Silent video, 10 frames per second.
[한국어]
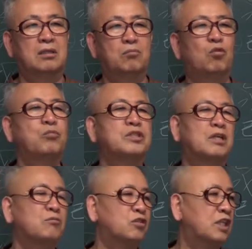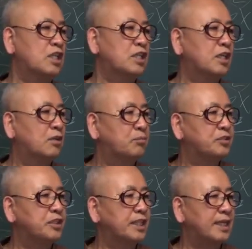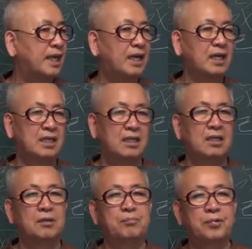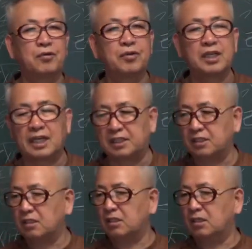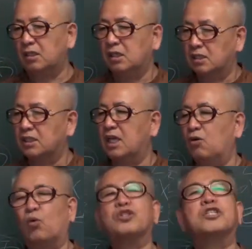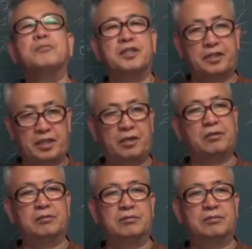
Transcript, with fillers: 몸이 잘못될 리가 없으니까 병원에 가서 그냥 고치면 돼요.